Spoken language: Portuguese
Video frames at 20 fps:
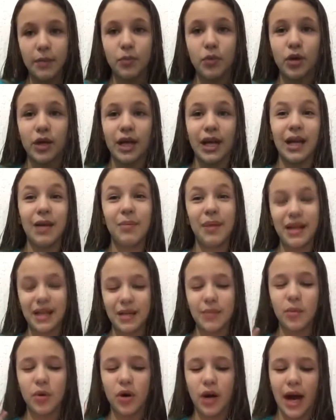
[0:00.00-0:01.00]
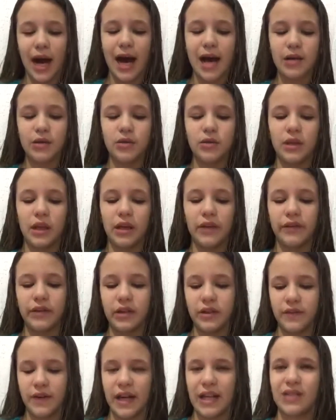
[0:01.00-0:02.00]
porque ele é bem demorado e tem que
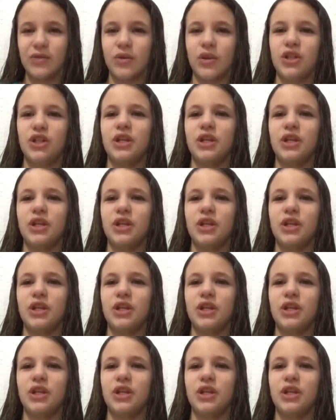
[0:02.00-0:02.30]
fazer várias coisas,